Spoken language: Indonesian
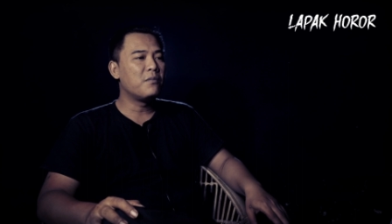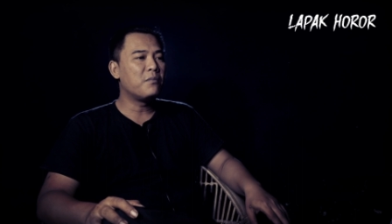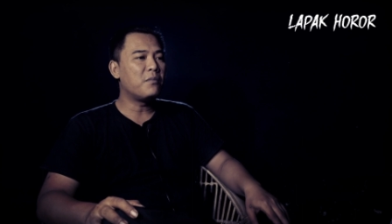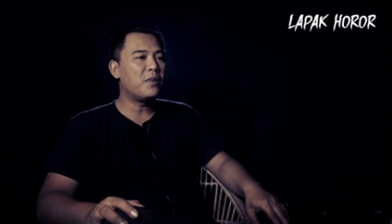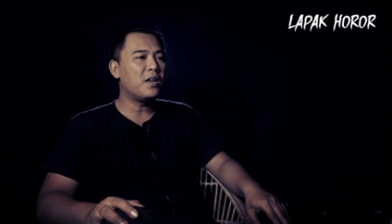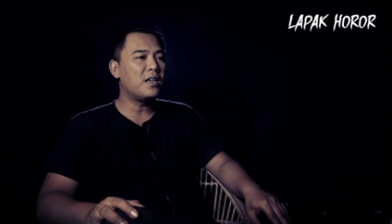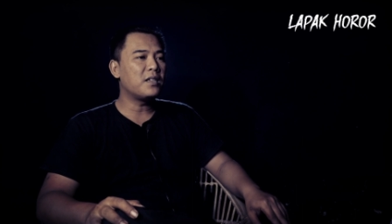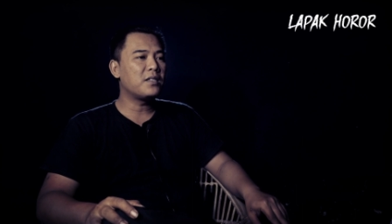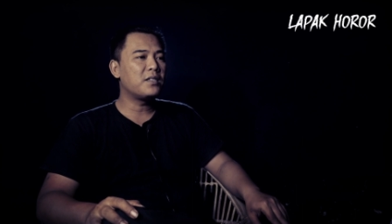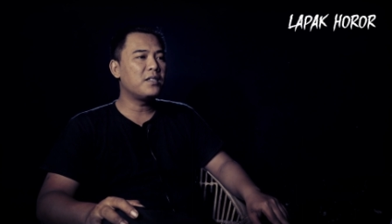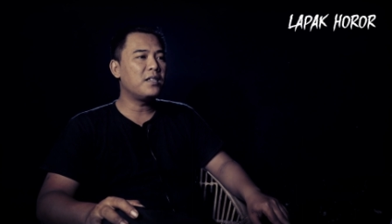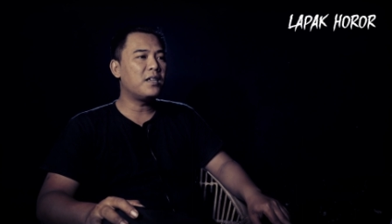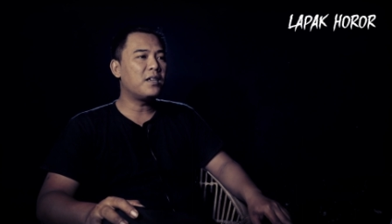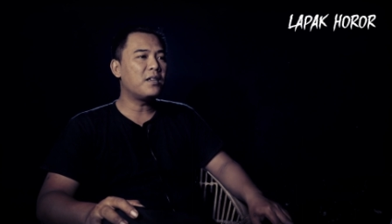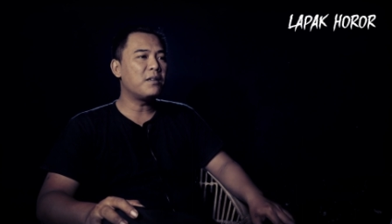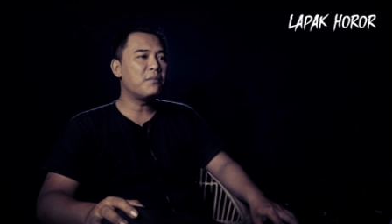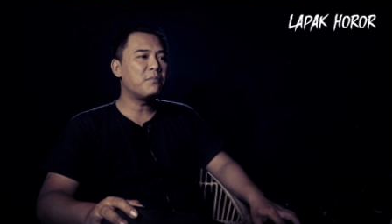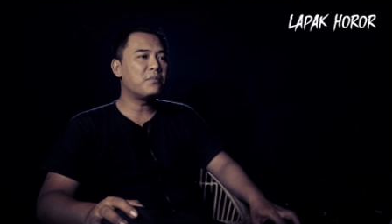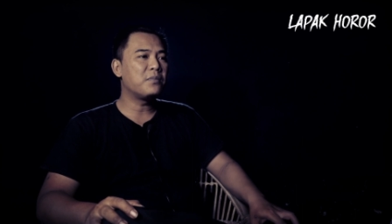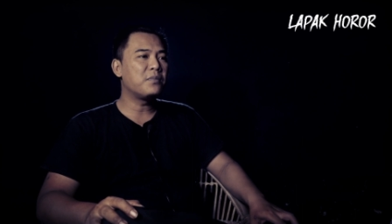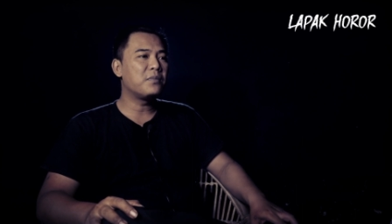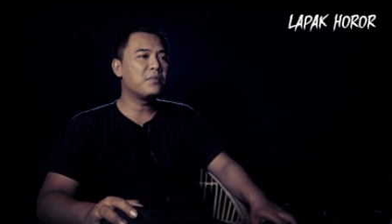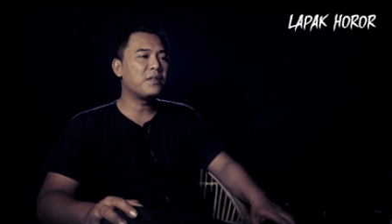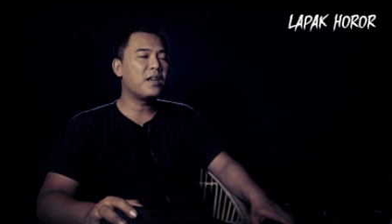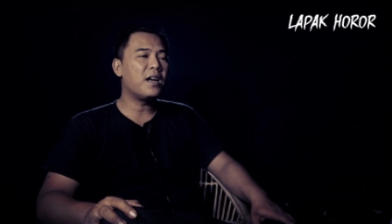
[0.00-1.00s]
Pak si
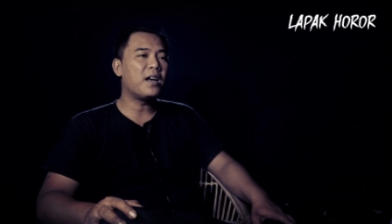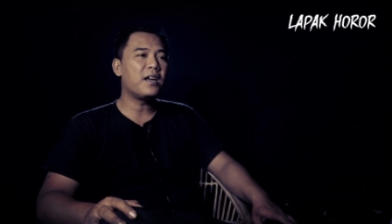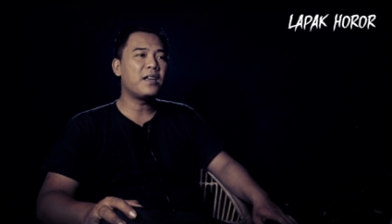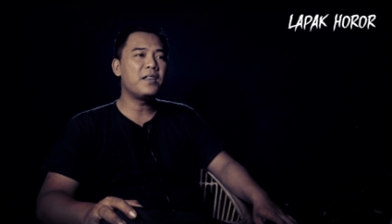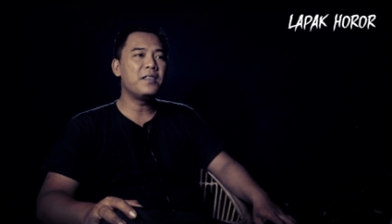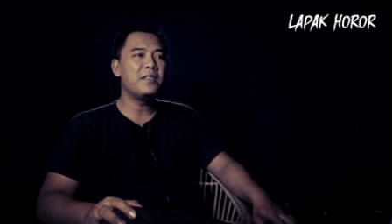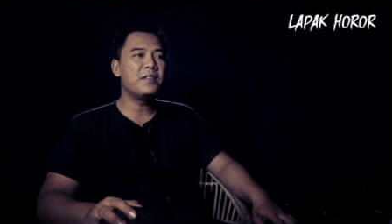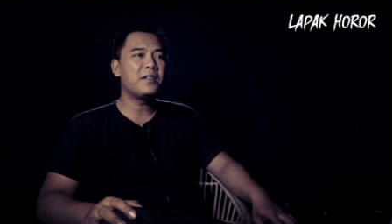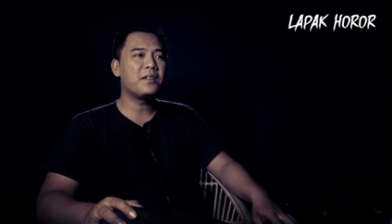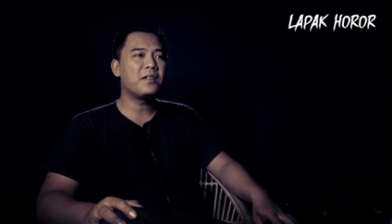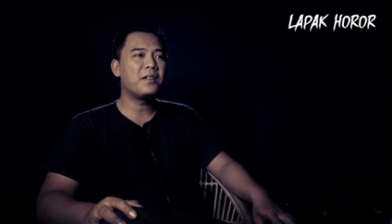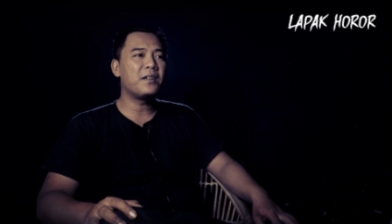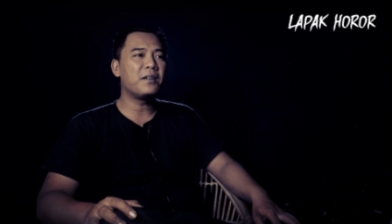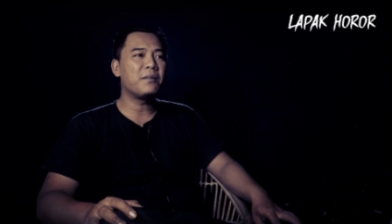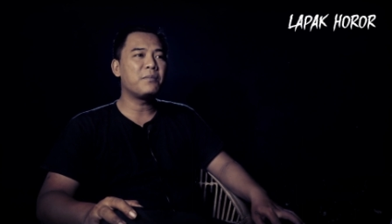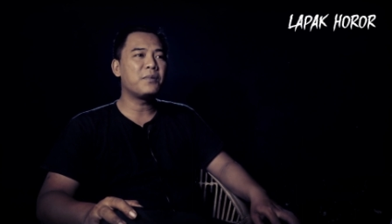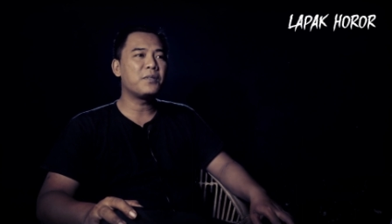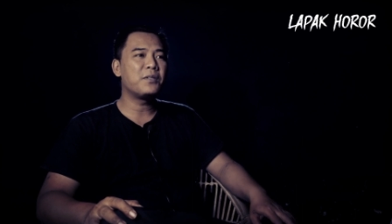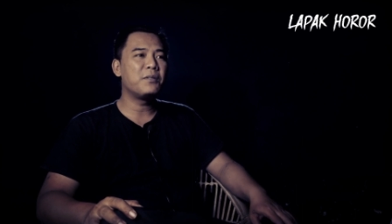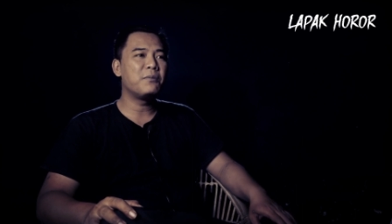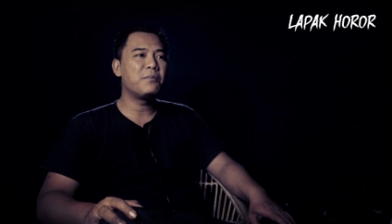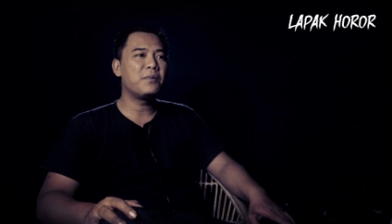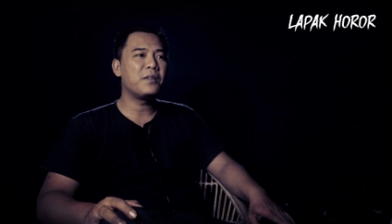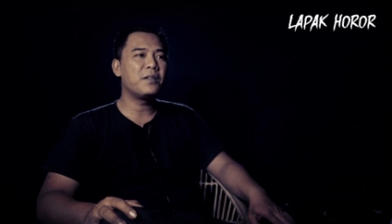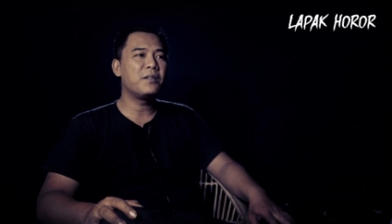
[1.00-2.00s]
Arif kakinya kenapa
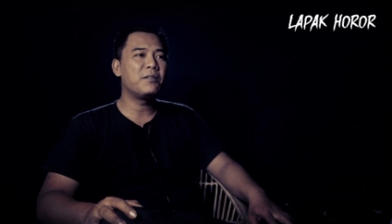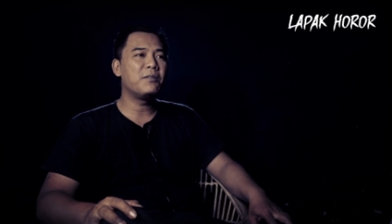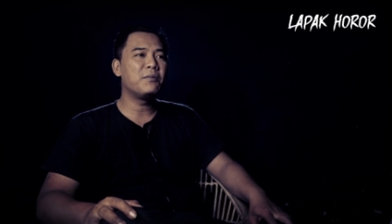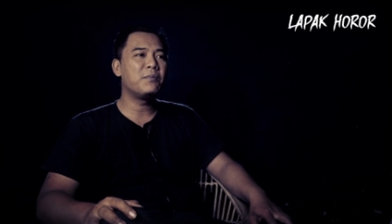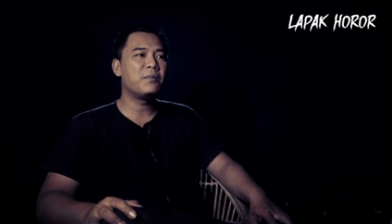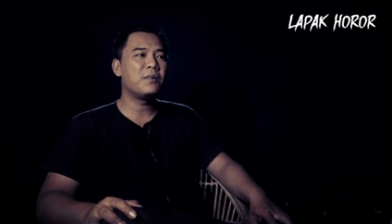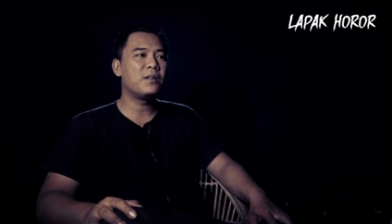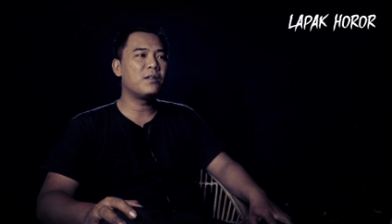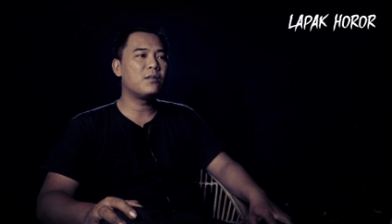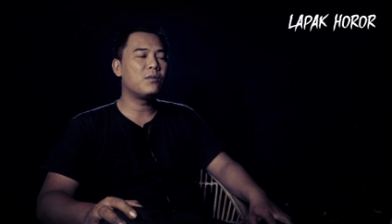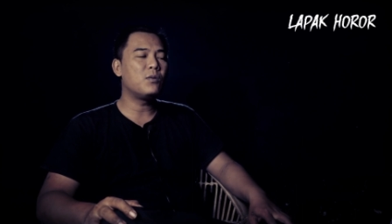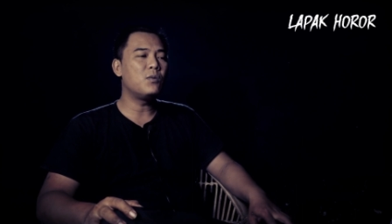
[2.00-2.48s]
sih pak itu pak?